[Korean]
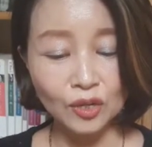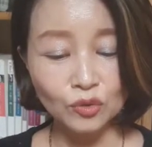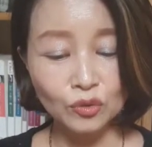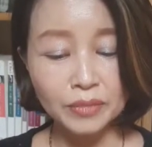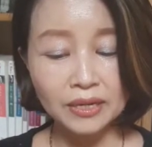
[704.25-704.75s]

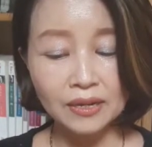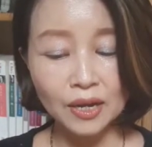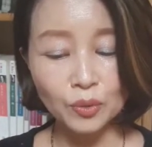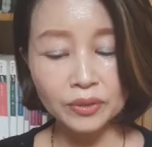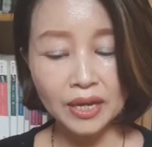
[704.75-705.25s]
구매를
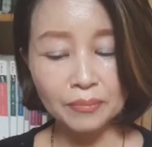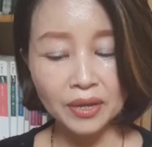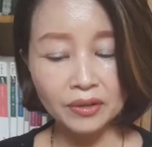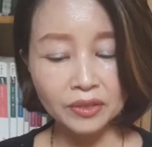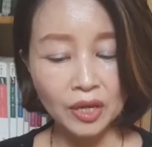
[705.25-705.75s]
하고
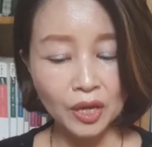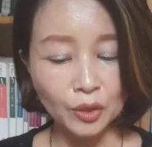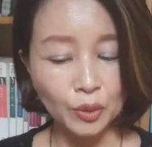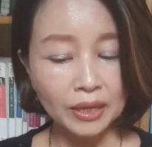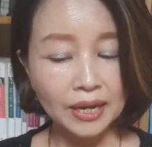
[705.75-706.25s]
나면
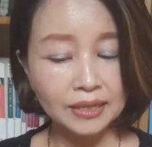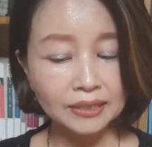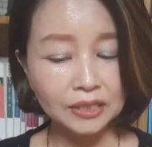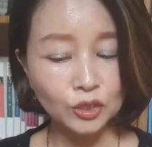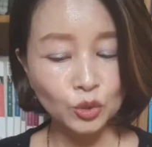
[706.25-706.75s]

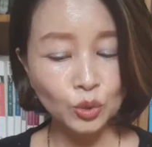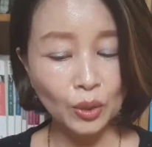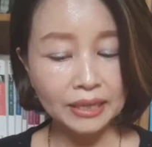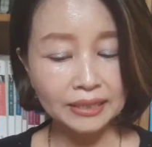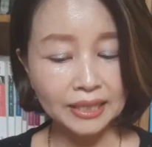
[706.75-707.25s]
쾌락을
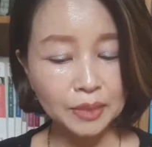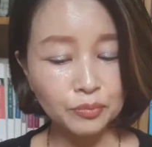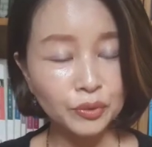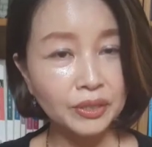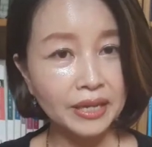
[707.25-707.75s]
유도한 이
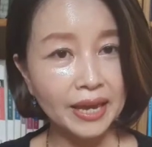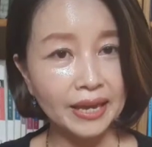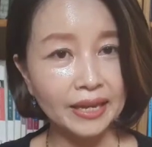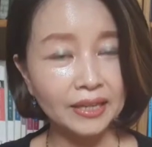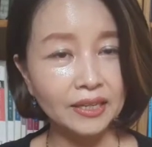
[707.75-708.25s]

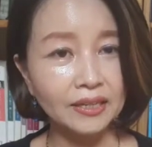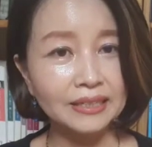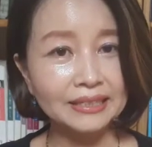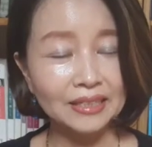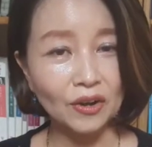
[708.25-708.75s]
부위에
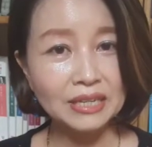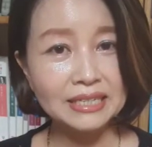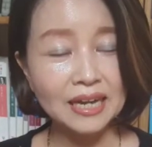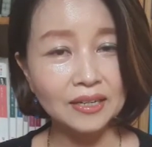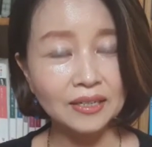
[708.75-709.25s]
더
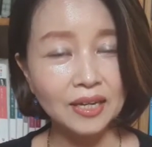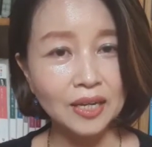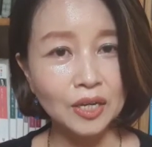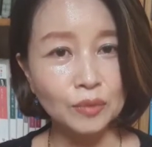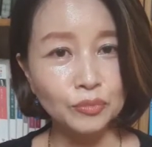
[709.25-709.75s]
이상
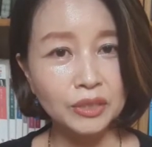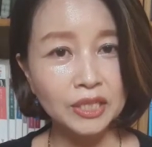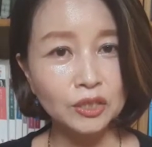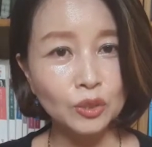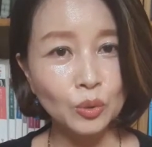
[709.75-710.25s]

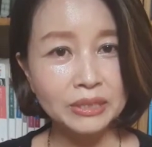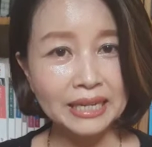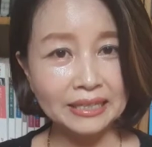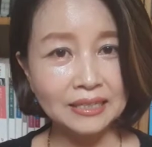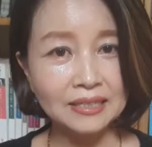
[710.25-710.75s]
불이 들어오지
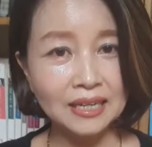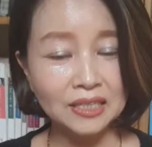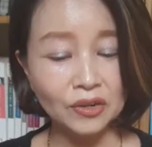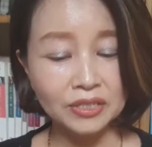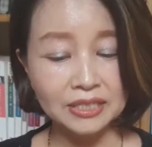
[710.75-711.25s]

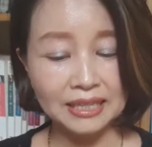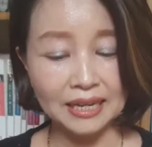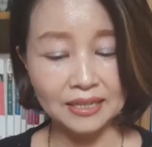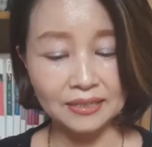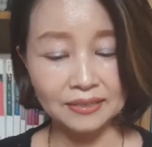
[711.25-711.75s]
않는다는 것이다.